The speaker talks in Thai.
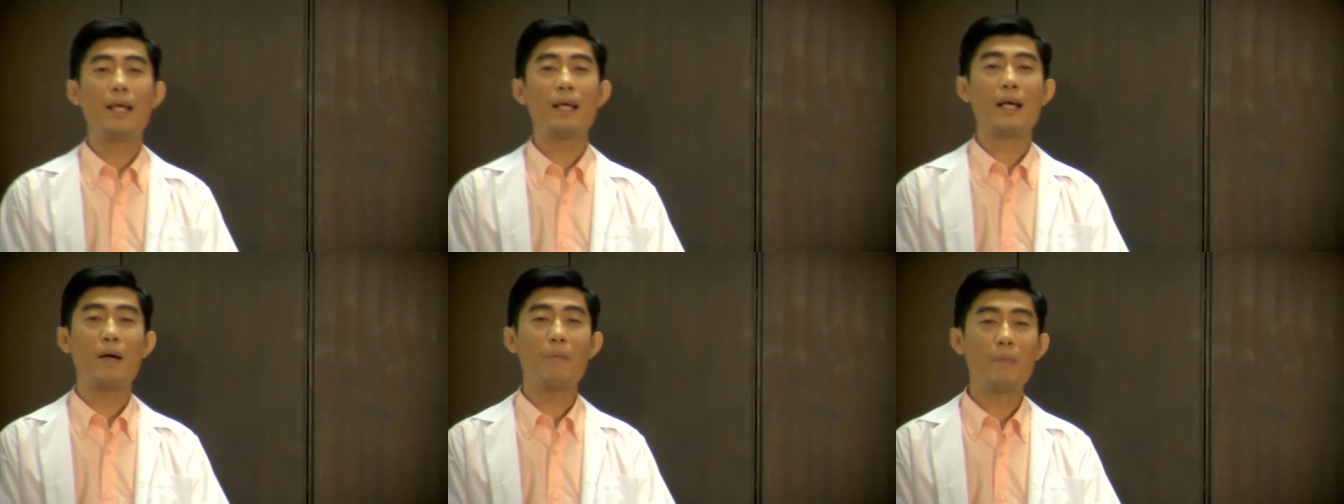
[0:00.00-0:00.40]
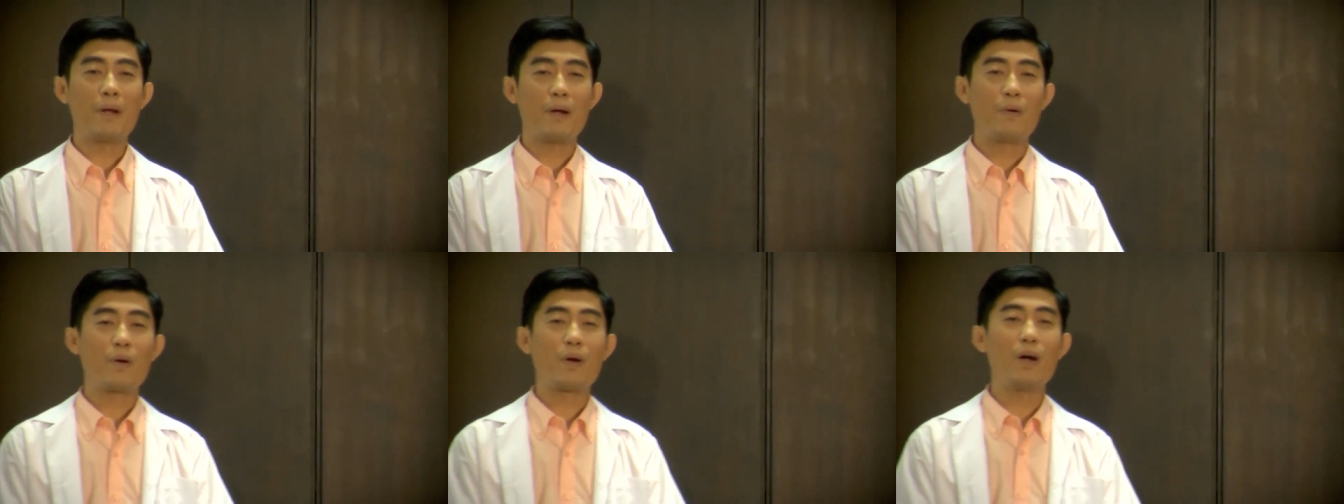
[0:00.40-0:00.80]
นักเรียนครับ
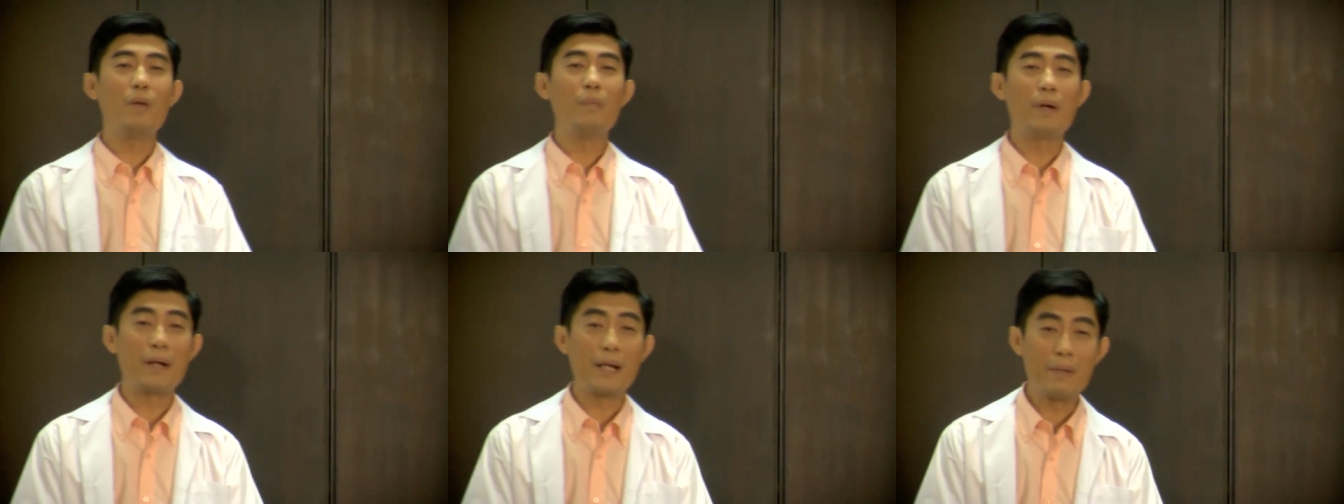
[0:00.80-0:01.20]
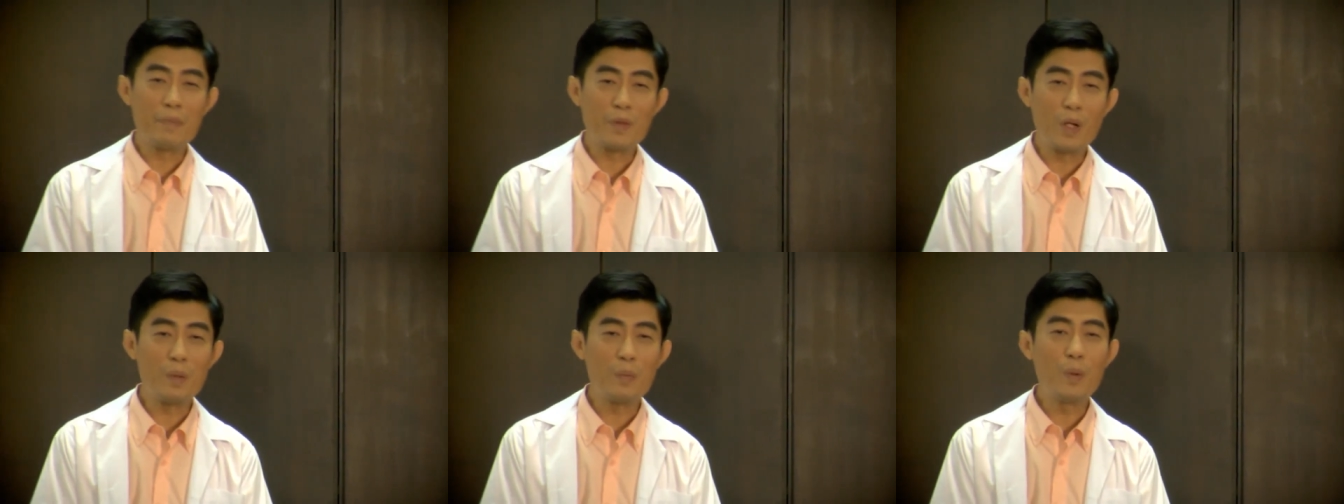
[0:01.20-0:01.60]
เราก็มา
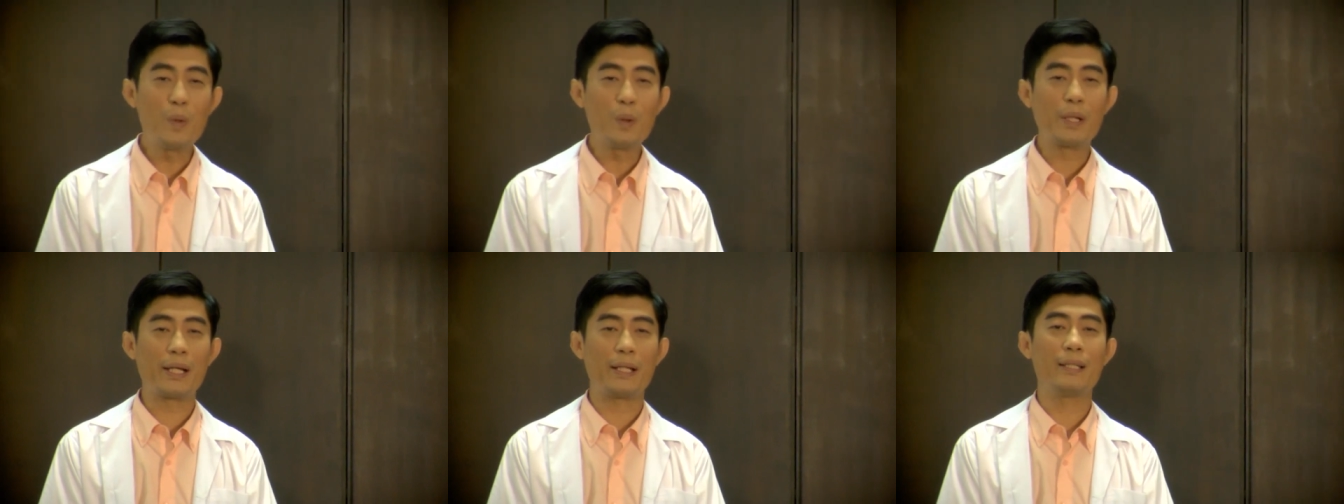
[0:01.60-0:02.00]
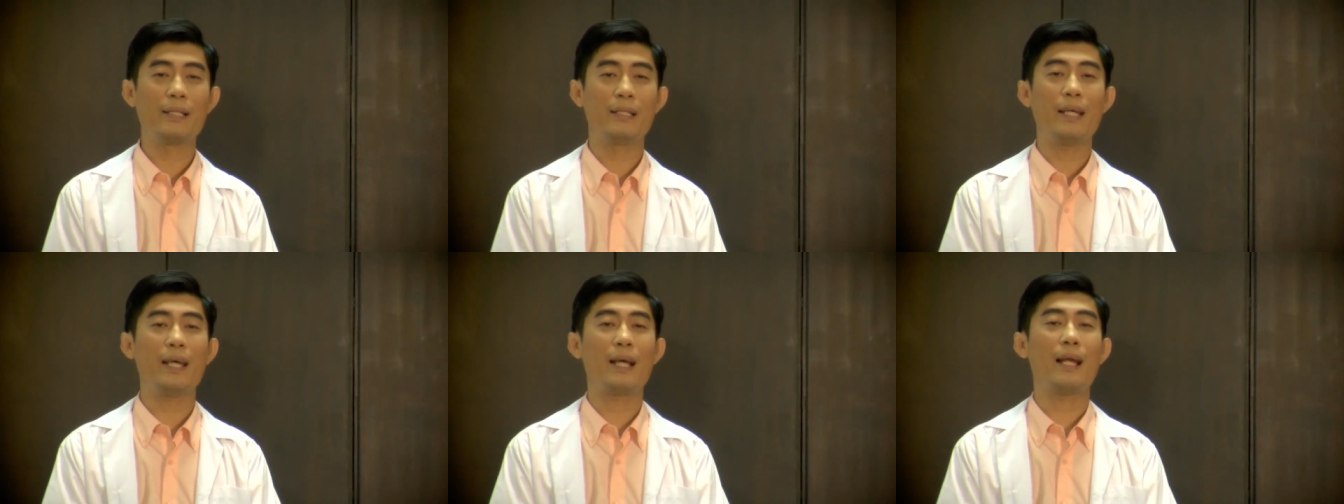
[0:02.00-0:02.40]
เริ่มต้นพูดกัน
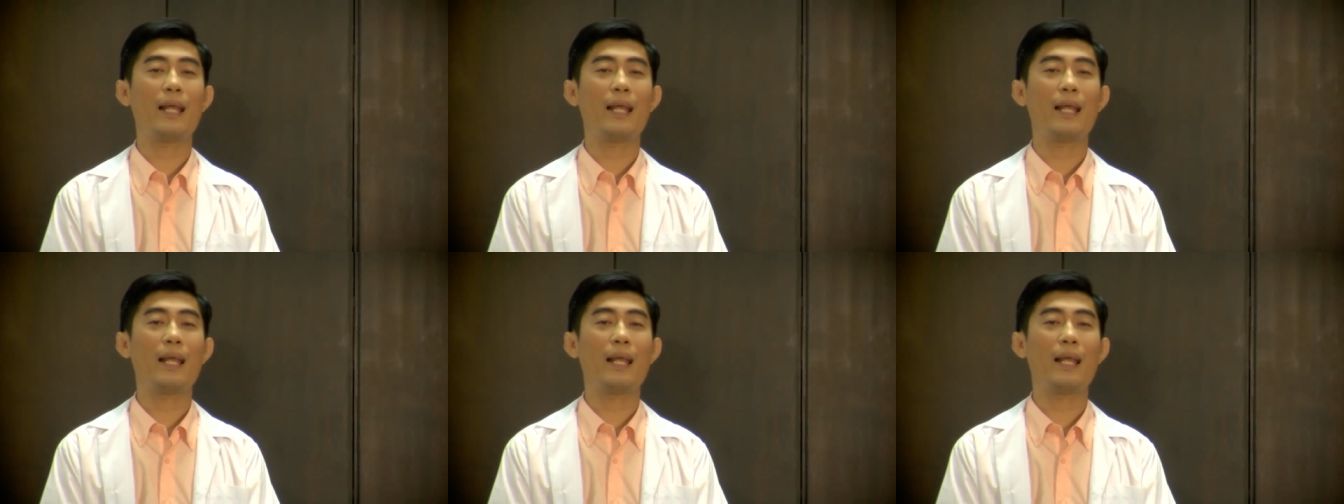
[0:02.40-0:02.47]
ถึง